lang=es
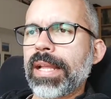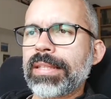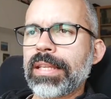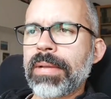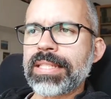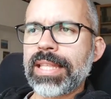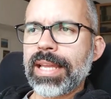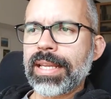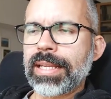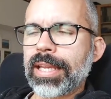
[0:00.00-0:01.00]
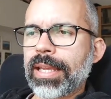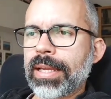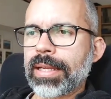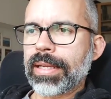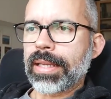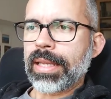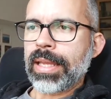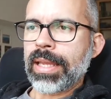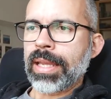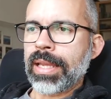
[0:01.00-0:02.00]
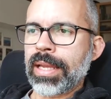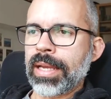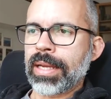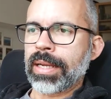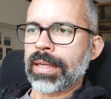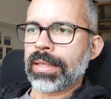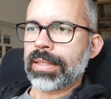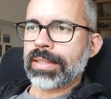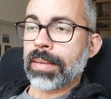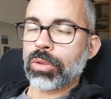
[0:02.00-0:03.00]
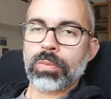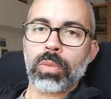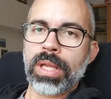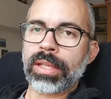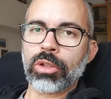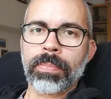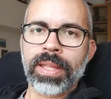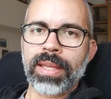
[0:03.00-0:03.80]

el tema está en que eh, estamos muy a tope